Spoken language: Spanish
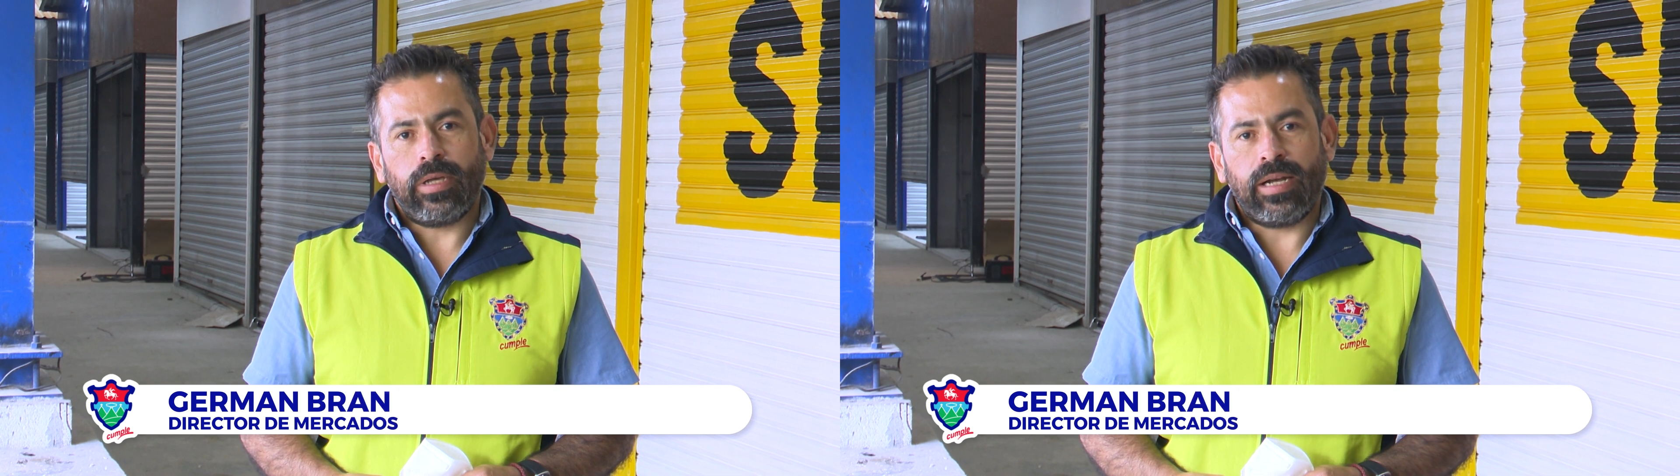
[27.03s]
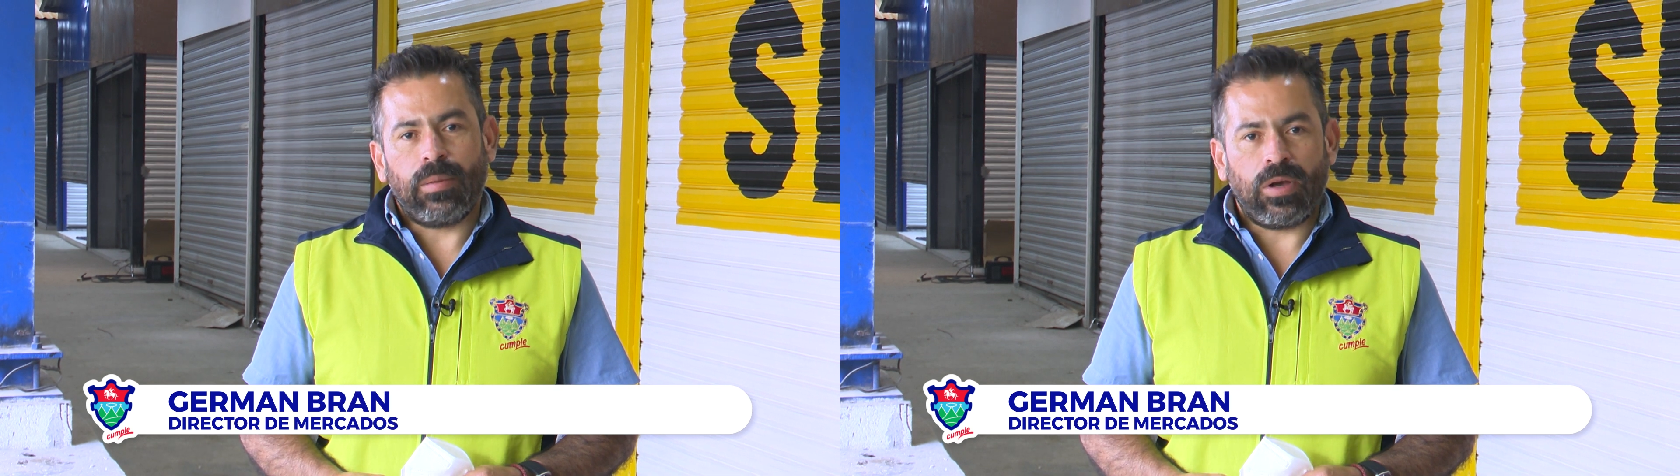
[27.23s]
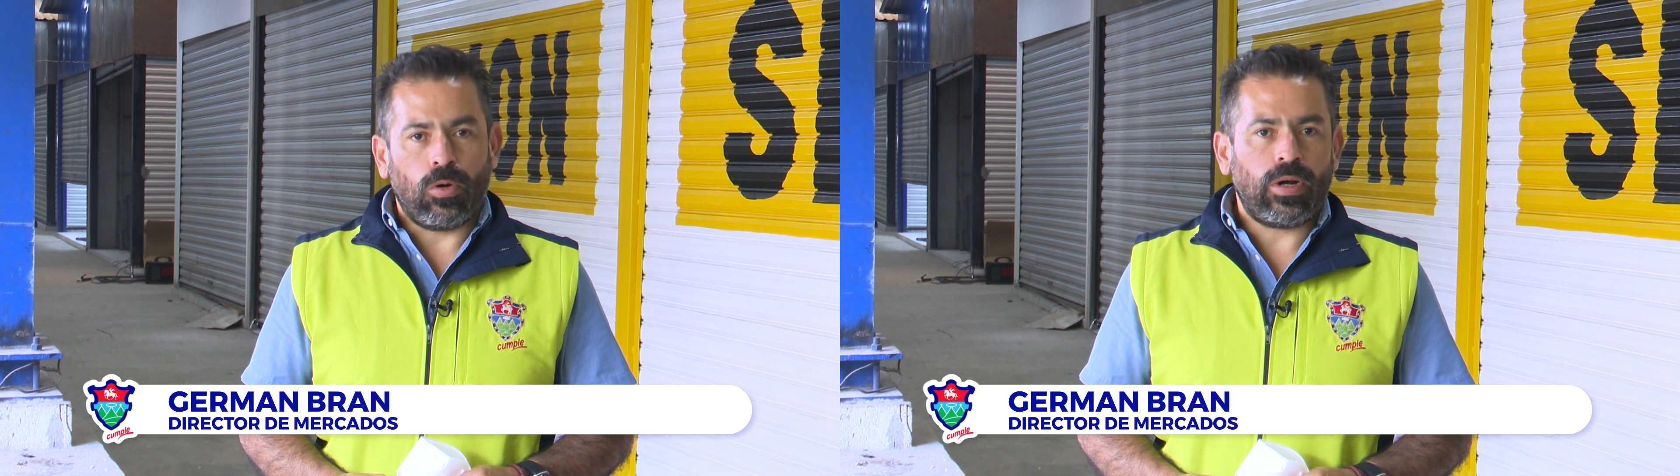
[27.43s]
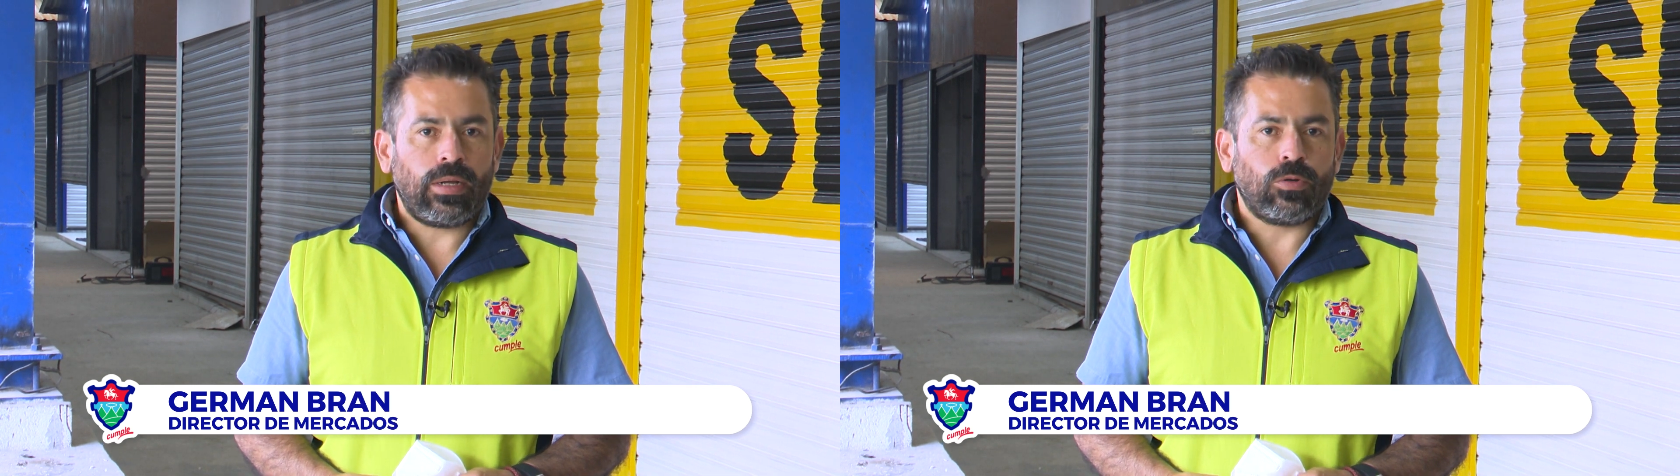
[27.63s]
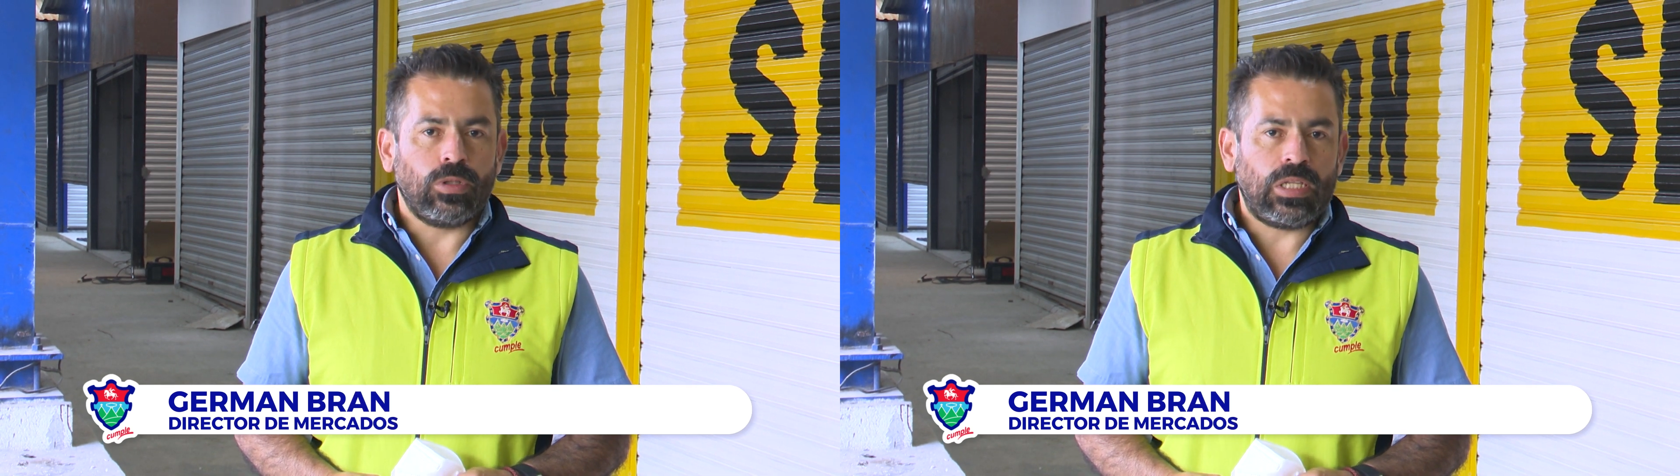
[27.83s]
en la mejora
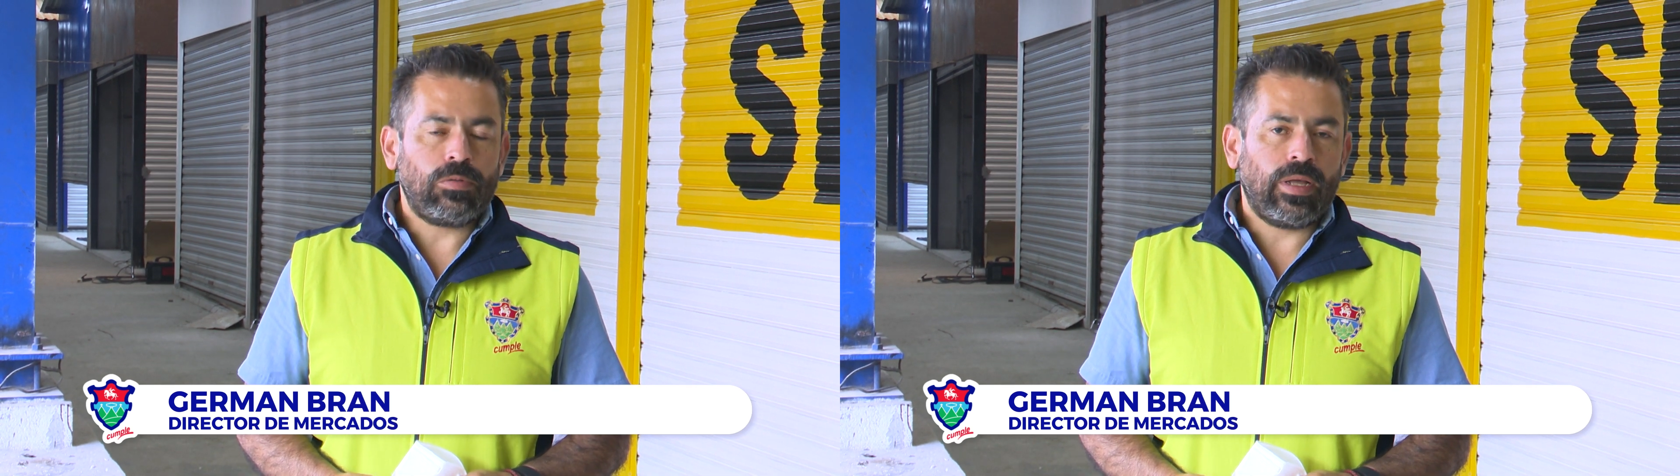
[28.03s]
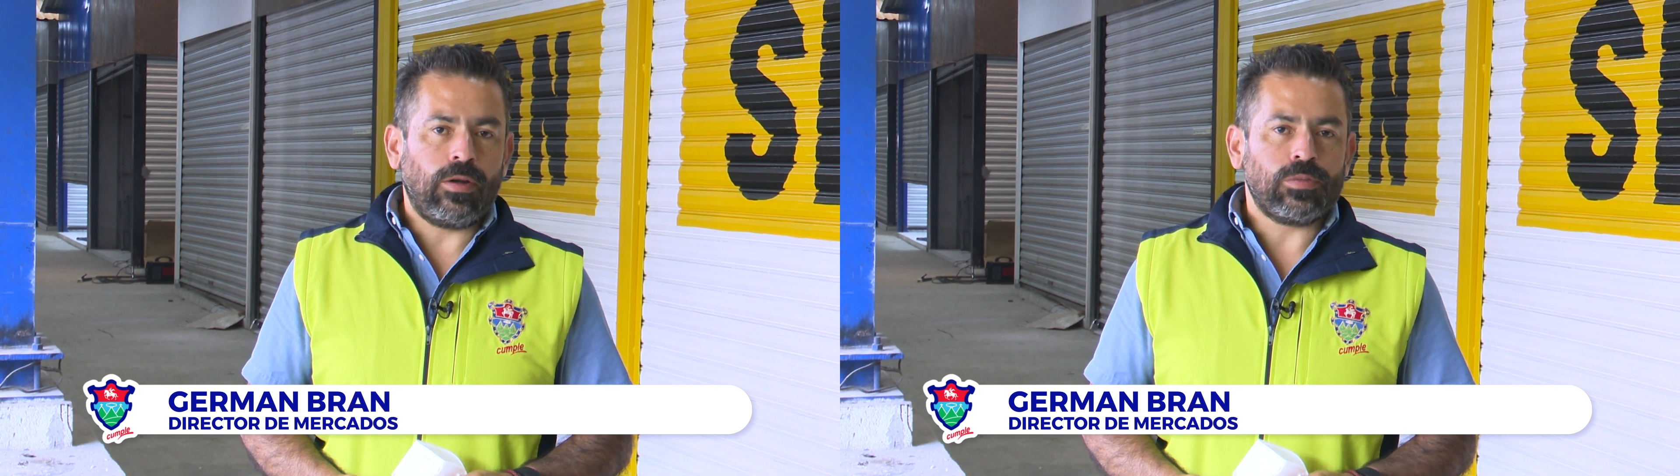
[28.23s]
continua de